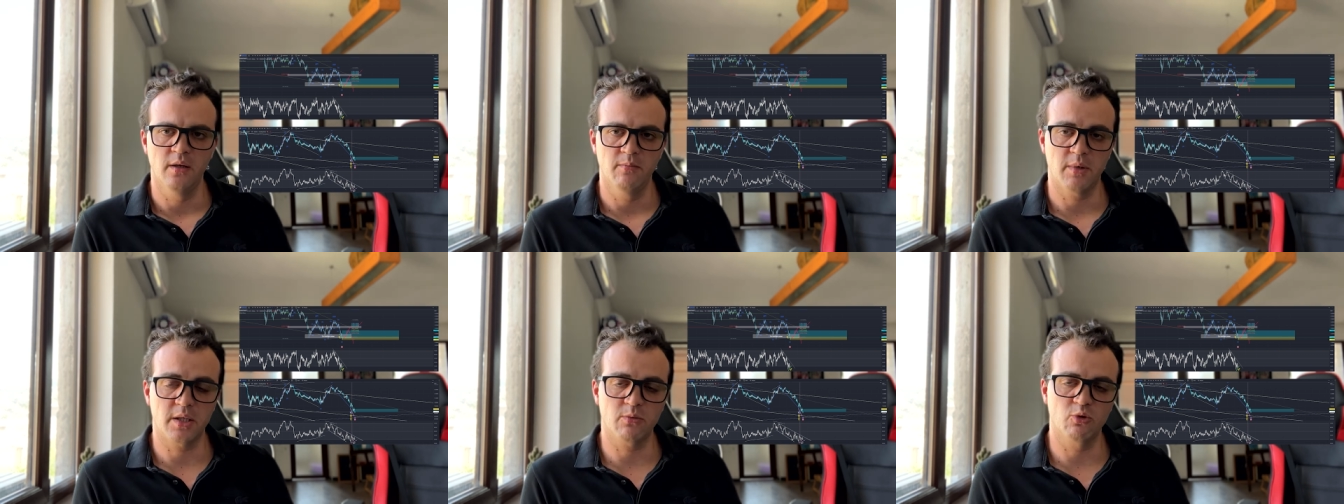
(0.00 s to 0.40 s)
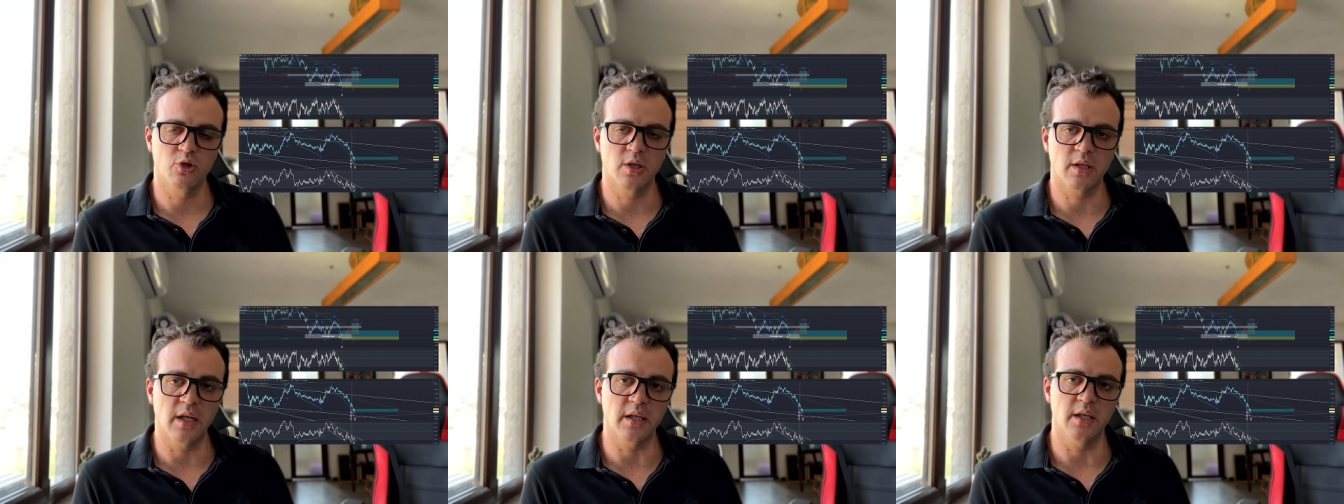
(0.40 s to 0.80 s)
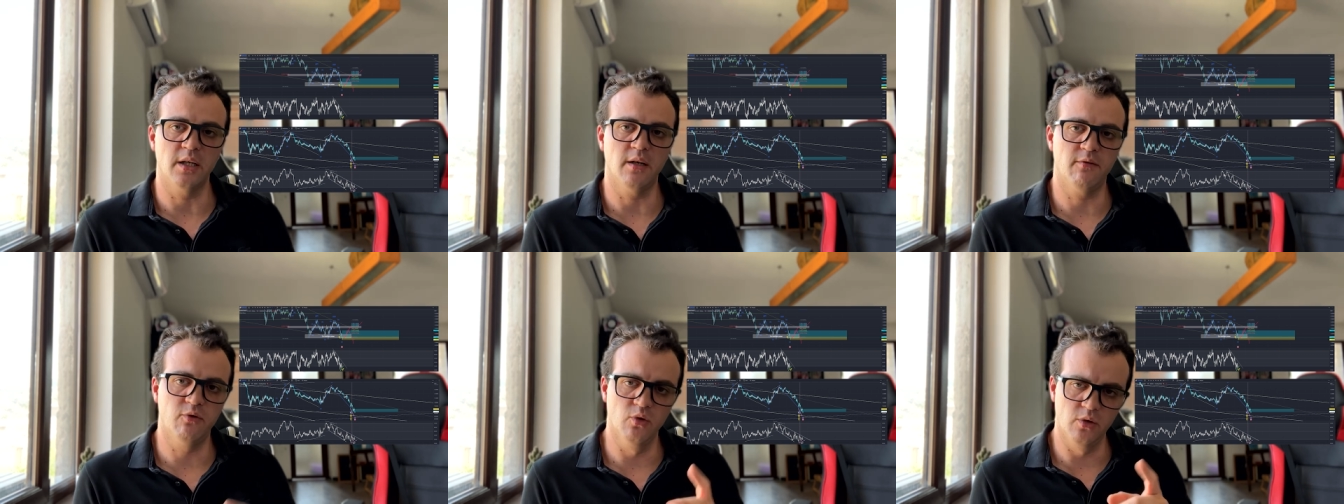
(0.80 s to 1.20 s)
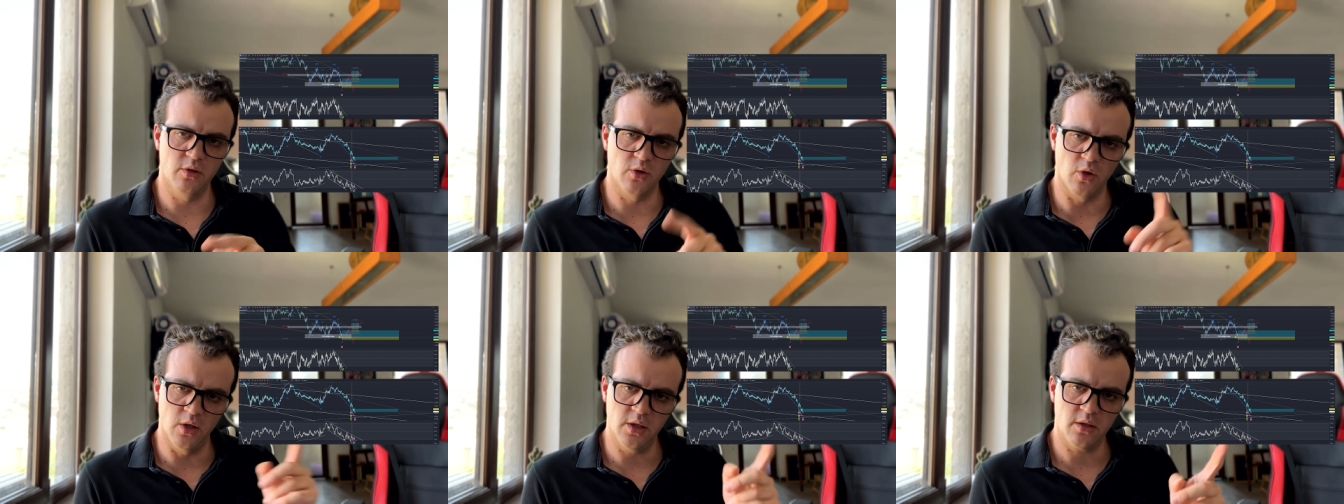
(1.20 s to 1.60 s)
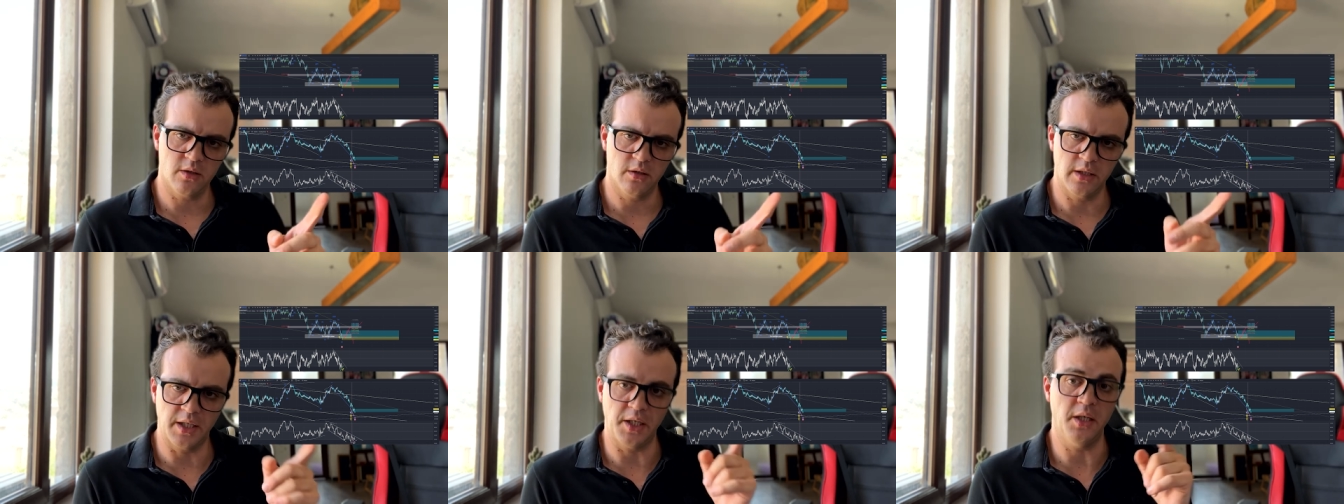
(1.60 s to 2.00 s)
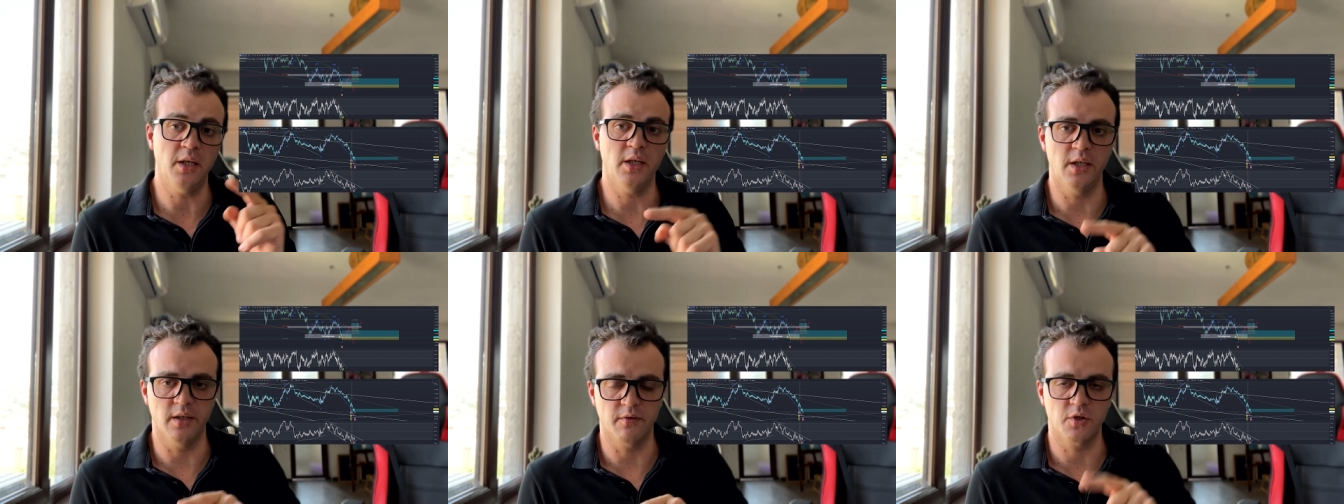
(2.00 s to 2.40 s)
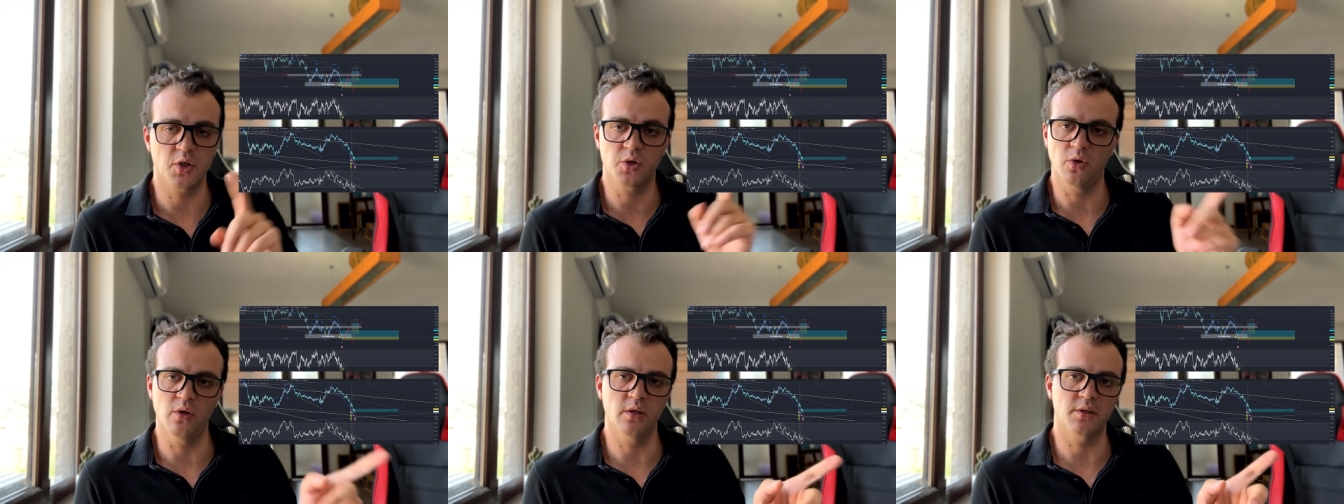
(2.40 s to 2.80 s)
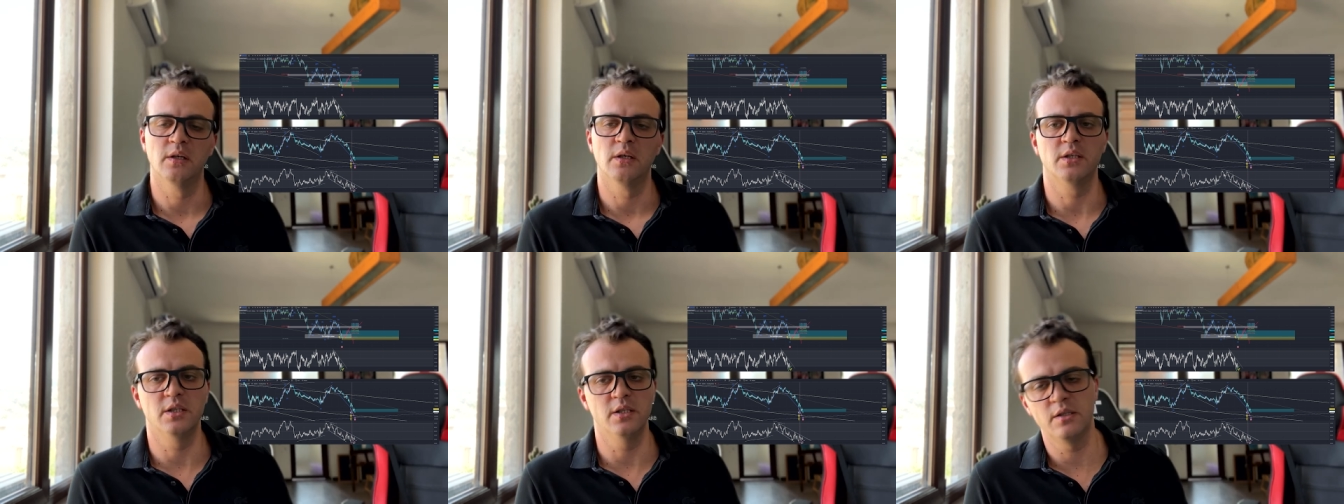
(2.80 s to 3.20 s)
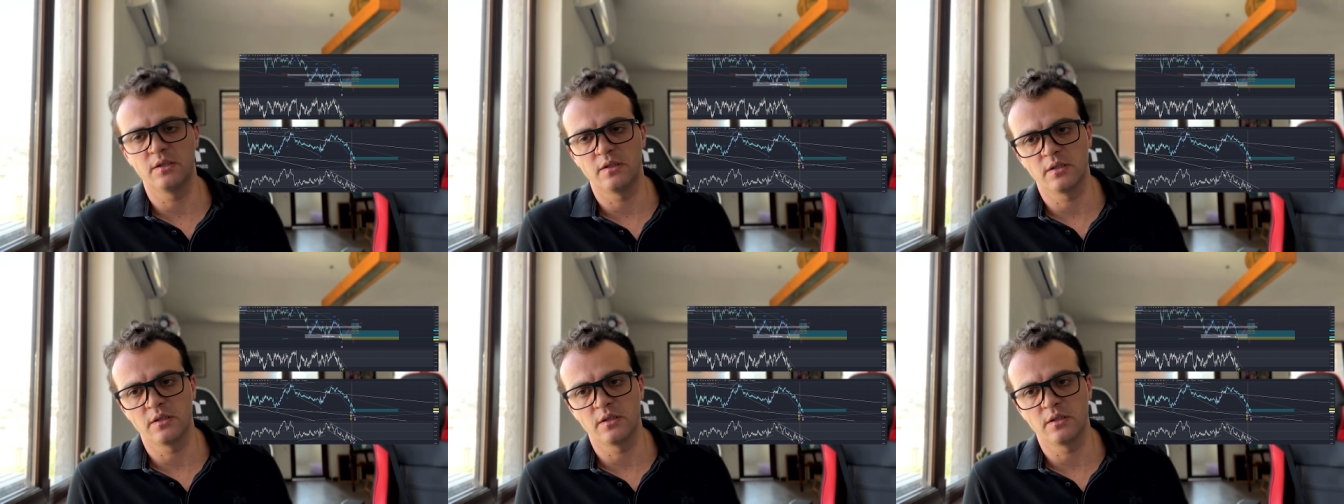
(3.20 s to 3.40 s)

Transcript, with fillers: Потому что как и на фунт-доллар, так и на евро-доллар есть